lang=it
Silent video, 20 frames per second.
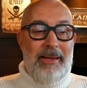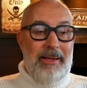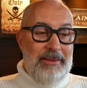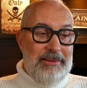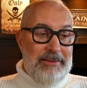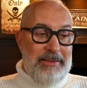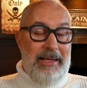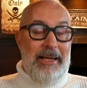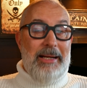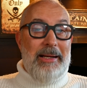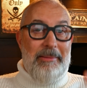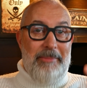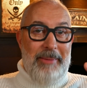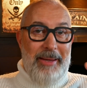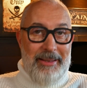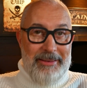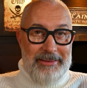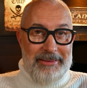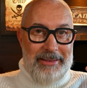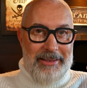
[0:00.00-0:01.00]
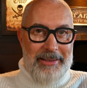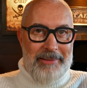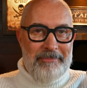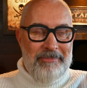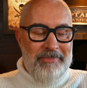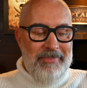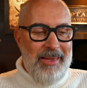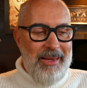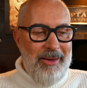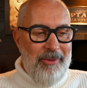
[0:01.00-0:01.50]
Stranamente,
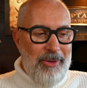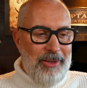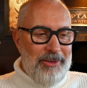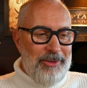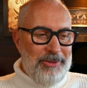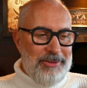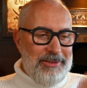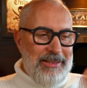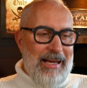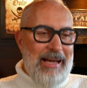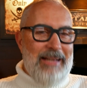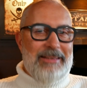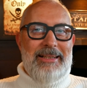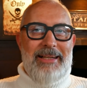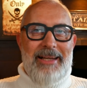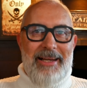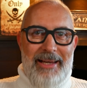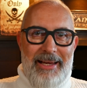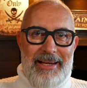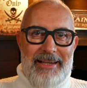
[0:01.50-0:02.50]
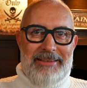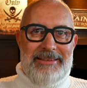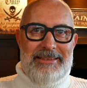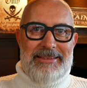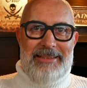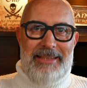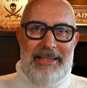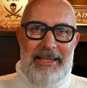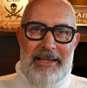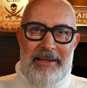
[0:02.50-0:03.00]
quando scade la
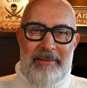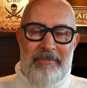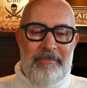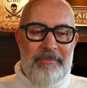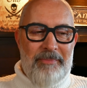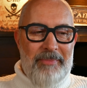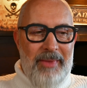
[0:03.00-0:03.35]
garanzia,